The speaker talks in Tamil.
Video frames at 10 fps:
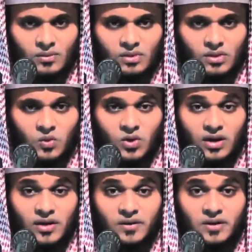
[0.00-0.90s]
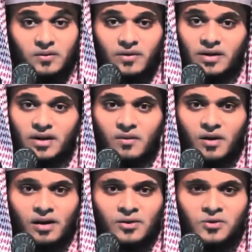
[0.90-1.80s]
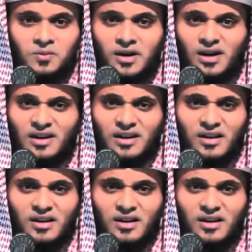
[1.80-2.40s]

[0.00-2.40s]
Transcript: இந்த உடலை விட்டு வெளியே வா சுஹால்